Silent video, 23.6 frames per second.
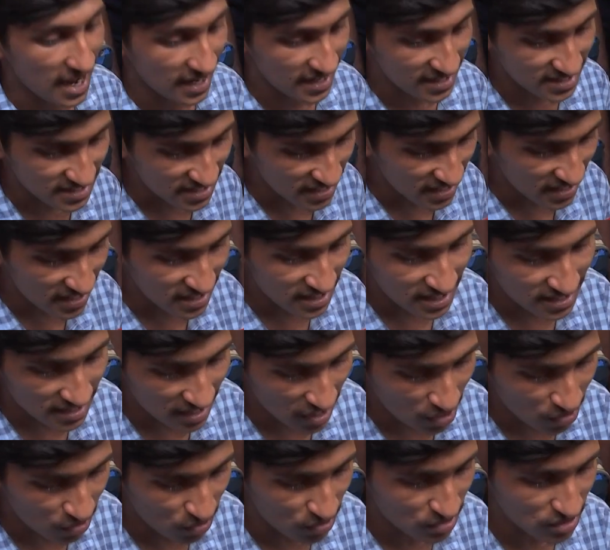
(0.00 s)
আগে যে রেটে
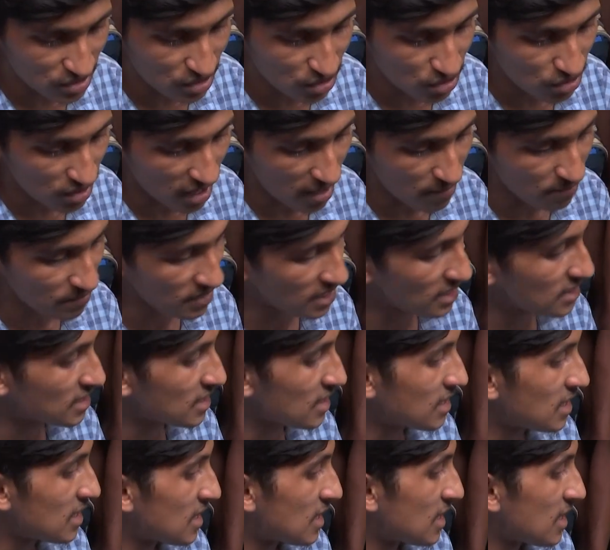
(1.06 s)
নেওয়া হয়েছিল আপনার
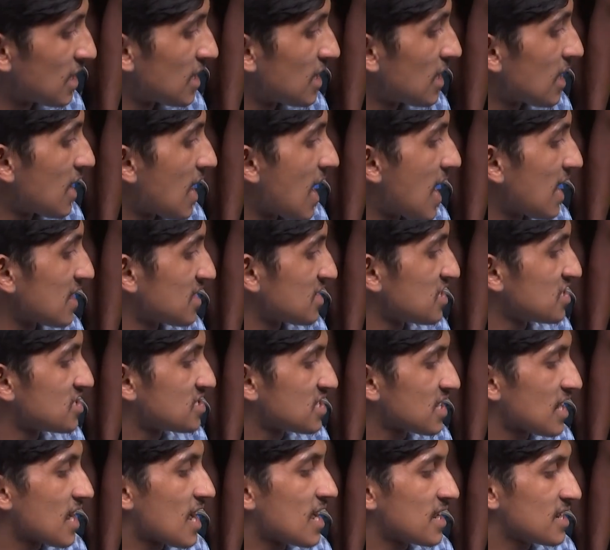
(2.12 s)
আটত্রিশ
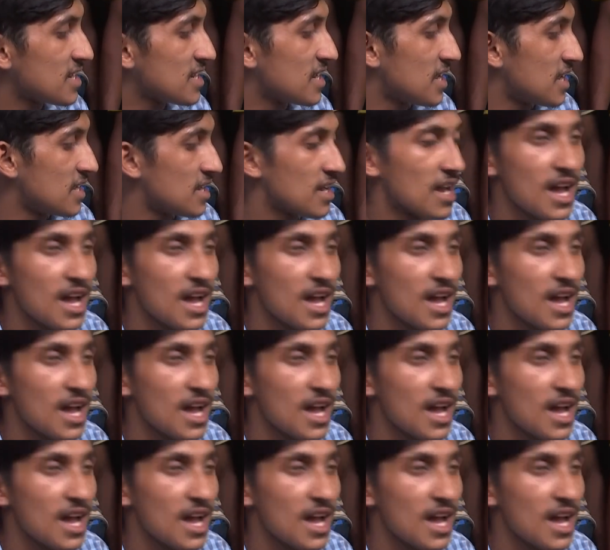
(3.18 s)
টাকা আটে না